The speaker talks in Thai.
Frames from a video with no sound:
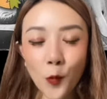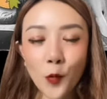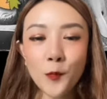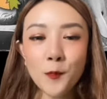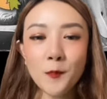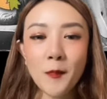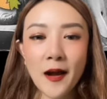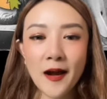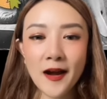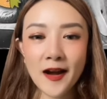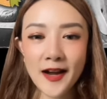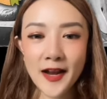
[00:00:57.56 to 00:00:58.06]
คุณ
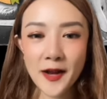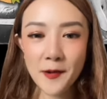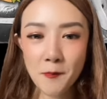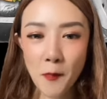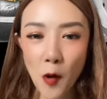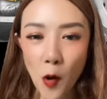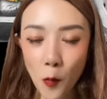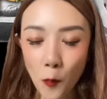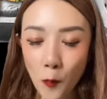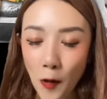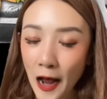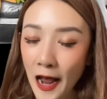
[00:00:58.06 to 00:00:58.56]
มาเกรต
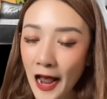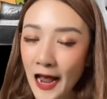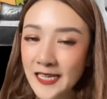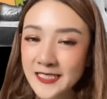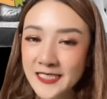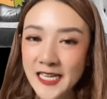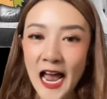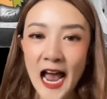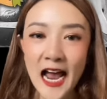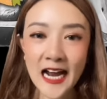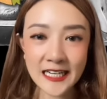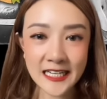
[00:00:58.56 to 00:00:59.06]
บอกว่า
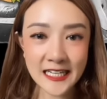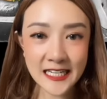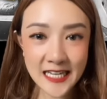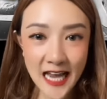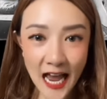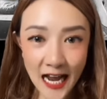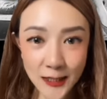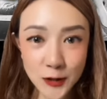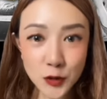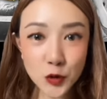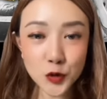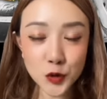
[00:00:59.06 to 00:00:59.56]
ฉากที่
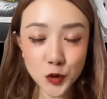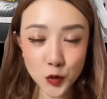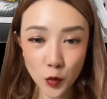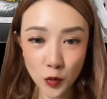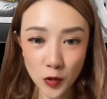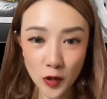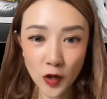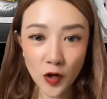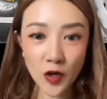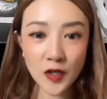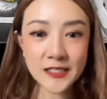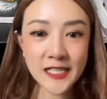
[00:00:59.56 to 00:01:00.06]
ยากสุ
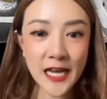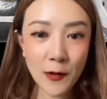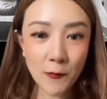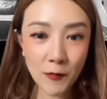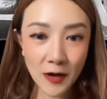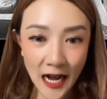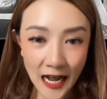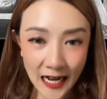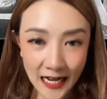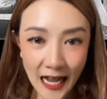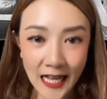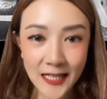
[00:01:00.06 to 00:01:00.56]
ดๆ แล้วก็ใช้เว
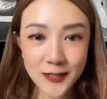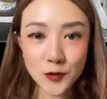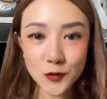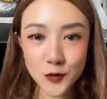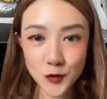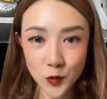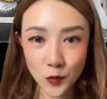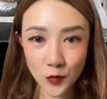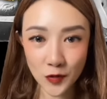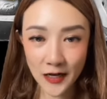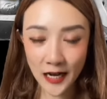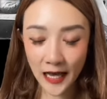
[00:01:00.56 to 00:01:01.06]
ลานาน
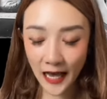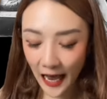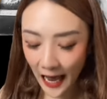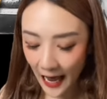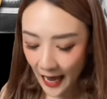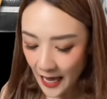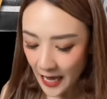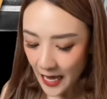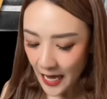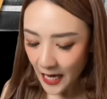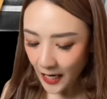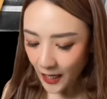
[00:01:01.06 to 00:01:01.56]
สุดๆนะคะ
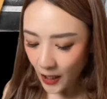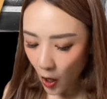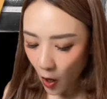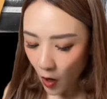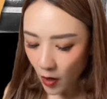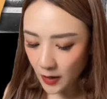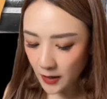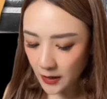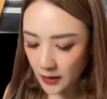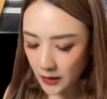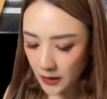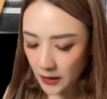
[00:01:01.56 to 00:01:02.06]
ก็
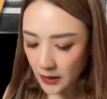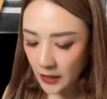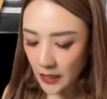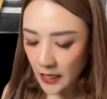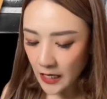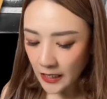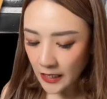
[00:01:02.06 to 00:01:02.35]
คือ